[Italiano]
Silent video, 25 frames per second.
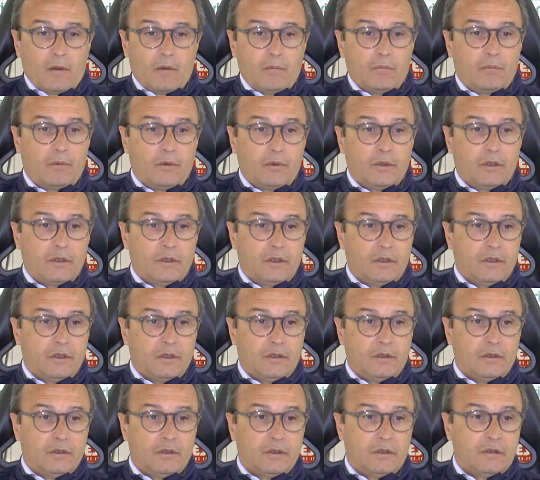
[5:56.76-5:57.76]
poi
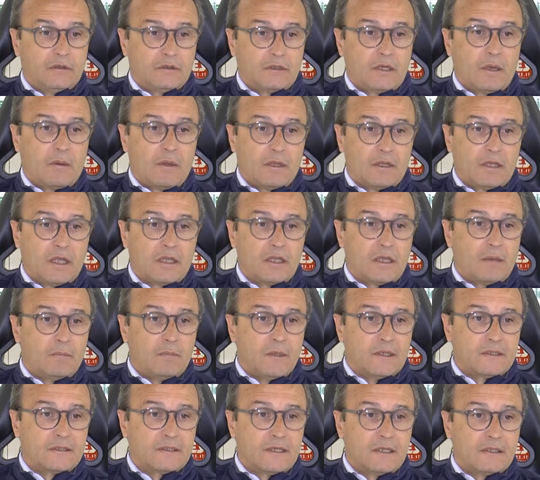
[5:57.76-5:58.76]
eh, siamo andati
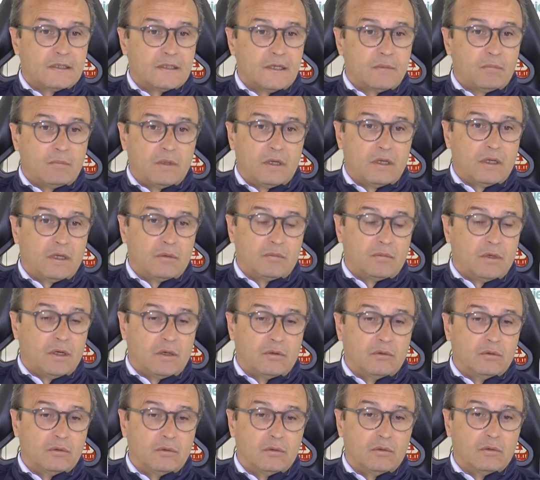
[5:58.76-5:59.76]
abbastanza bene, abbiamo
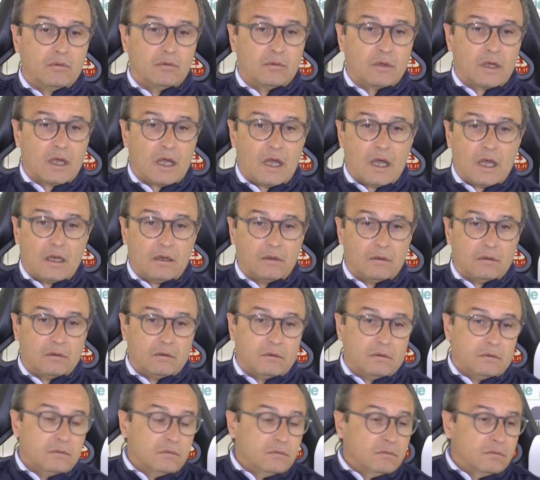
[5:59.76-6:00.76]
avuto un calo,
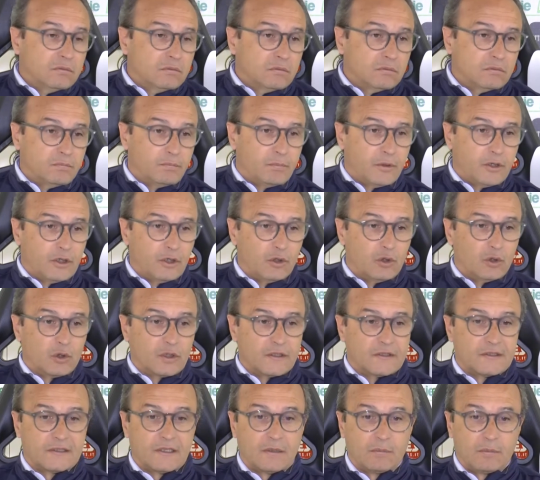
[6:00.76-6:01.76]
un periodo
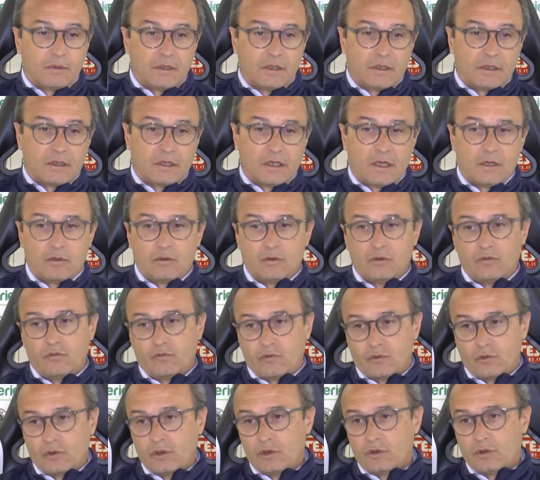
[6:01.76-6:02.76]
che sapete che hanno
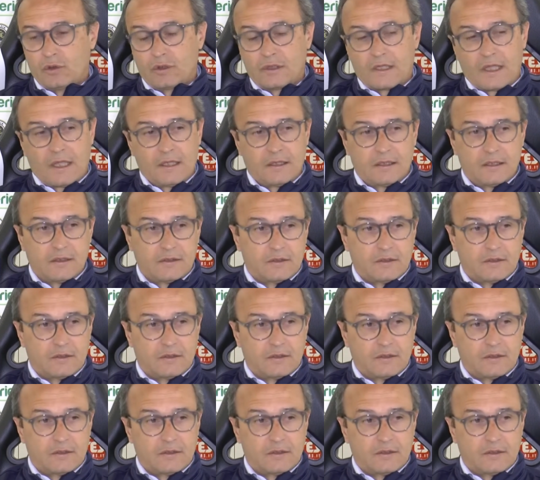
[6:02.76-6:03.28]
influito tante